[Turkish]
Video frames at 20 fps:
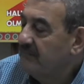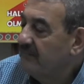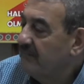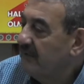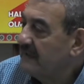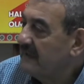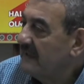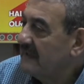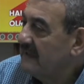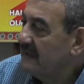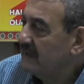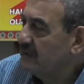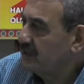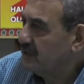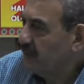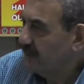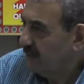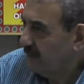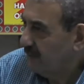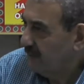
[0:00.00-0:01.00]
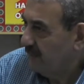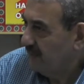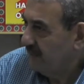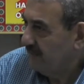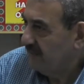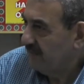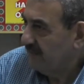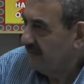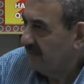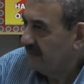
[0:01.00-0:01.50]
vatandaş soruyor,
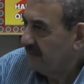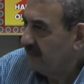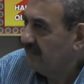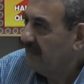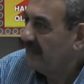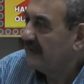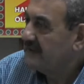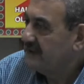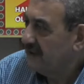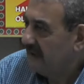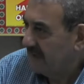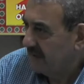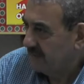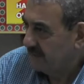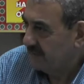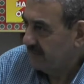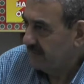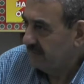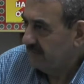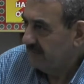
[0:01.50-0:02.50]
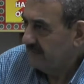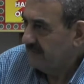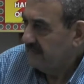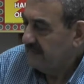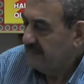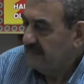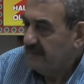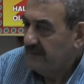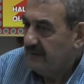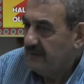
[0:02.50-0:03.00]
güvence arıyor
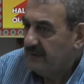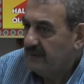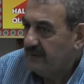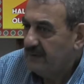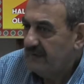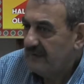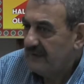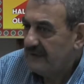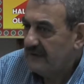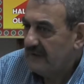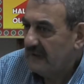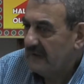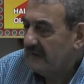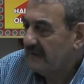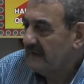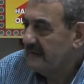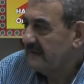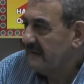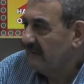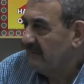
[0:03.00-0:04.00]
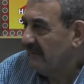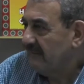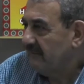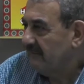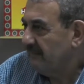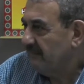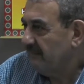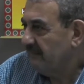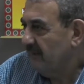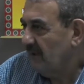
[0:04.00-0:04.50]
güvence aldığı zaman
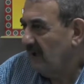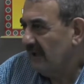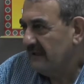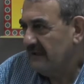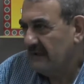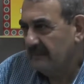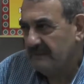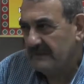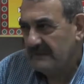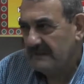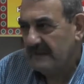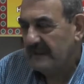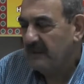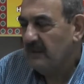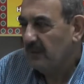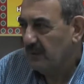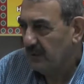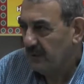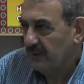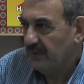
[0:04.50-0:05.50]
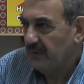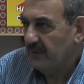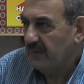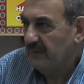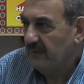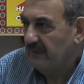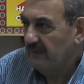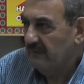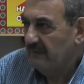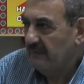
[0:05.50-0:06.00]
muhakkak bizlere uğruyor
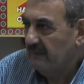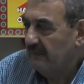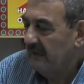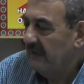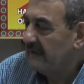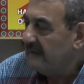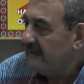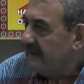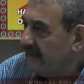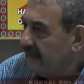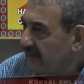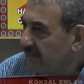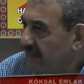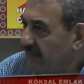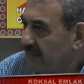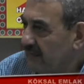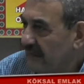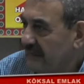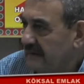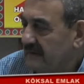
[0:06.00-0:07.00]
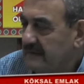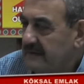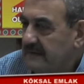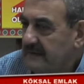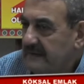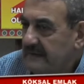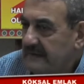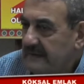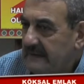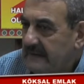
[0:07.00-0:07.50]
veya telefonla.
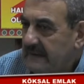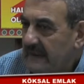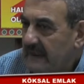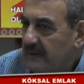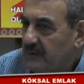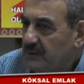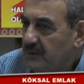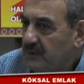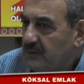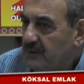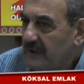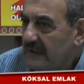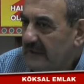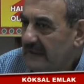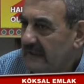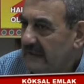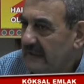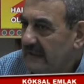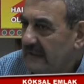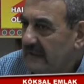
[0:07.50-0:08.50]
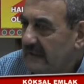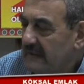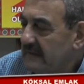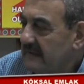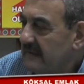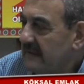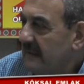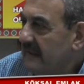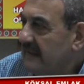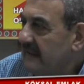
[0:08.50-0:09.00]
Yani Türkiye'nin
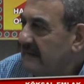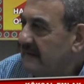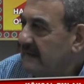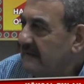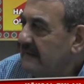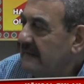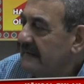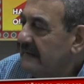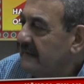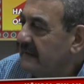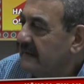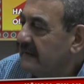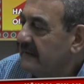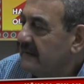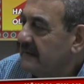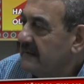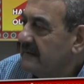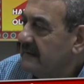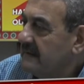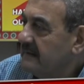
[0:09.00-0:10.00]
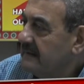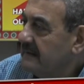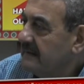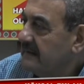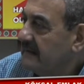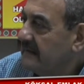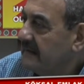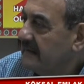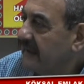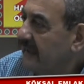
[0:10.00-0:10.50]
genelinde e,
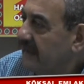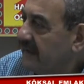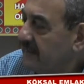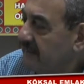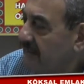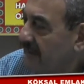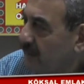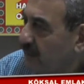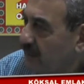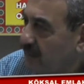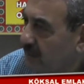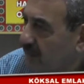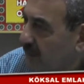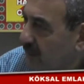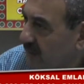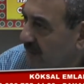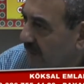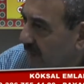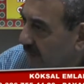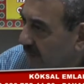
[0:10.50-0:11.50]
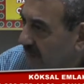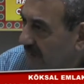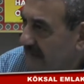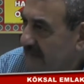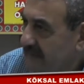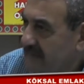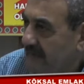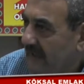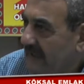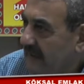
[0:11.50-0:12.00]
gayrimenkulü burada olan,
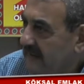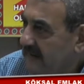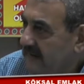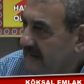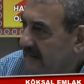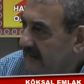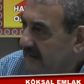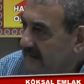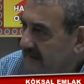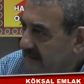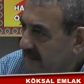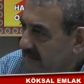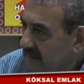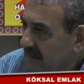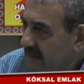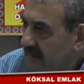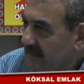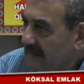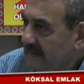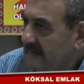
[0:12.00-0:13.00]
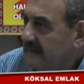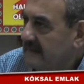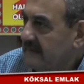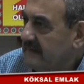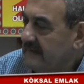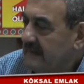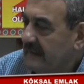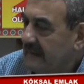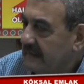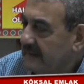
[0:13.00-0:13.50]
payasta yatırım yapan,
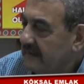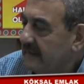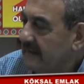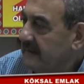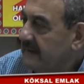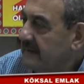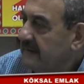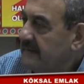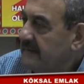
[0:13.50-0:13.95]
eden